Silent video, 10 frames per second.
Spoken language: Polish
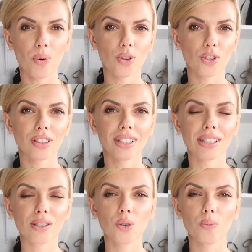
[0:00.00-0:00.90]

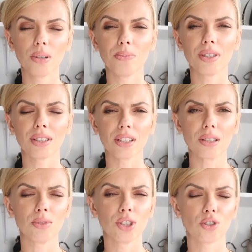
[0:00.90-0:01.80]
połączone z grubymi,
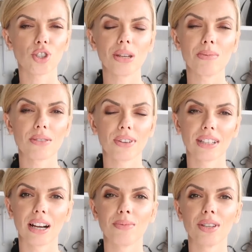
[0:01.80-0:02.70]
takimi ciężkimi
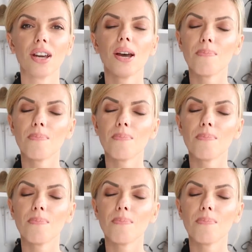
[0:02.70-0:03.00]
swetrami.